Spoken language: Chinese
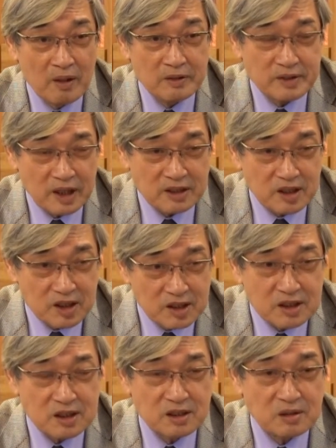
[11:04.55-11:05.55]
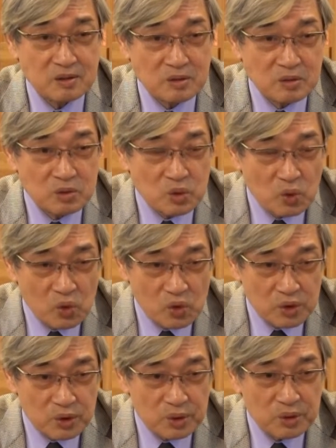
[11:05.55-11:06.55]
那其次，过
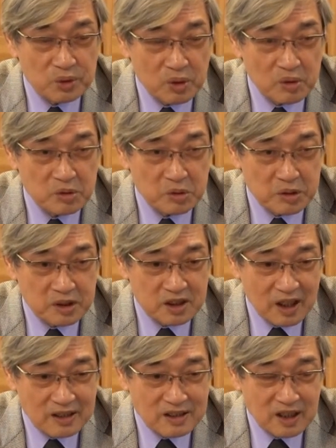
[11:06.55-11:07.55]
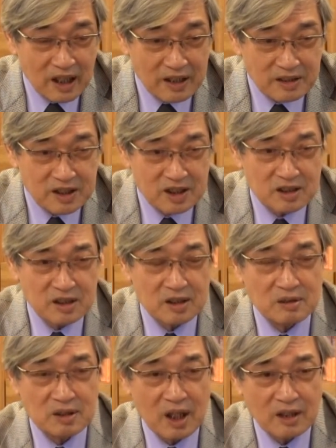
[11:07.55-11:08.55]
去对于战场经
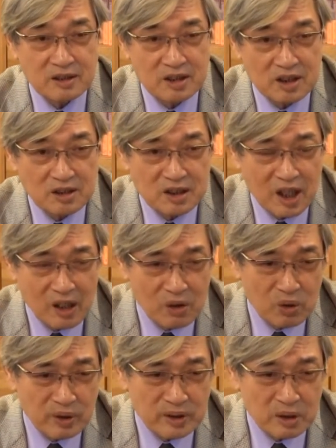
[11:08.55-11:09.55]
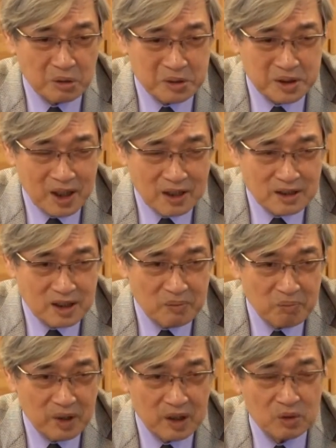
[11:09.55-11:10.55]
营，它经常会有战争
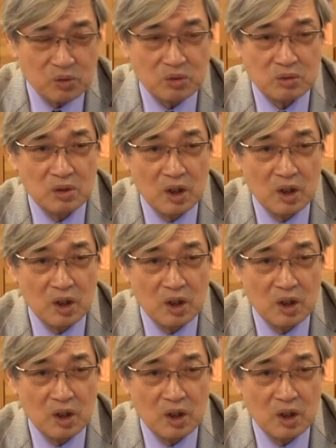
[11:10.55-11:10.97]
迷雾。